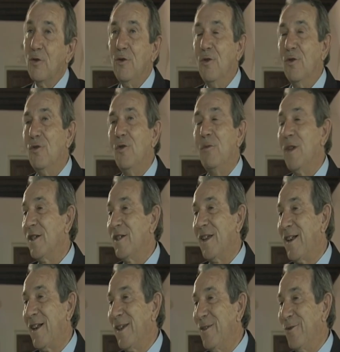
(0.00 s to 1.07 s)
Yo no voy a
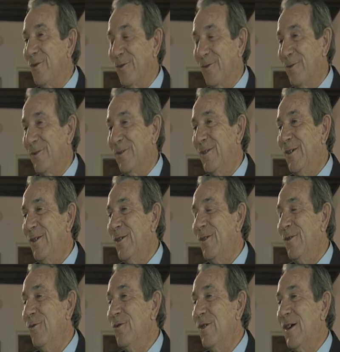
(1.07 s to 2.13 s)
ser rico,
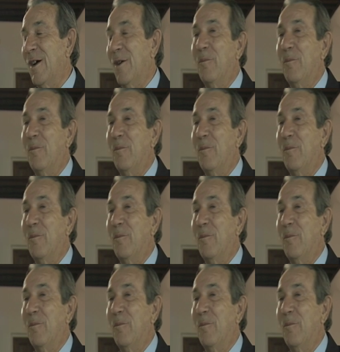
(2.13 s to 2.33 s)
nunca,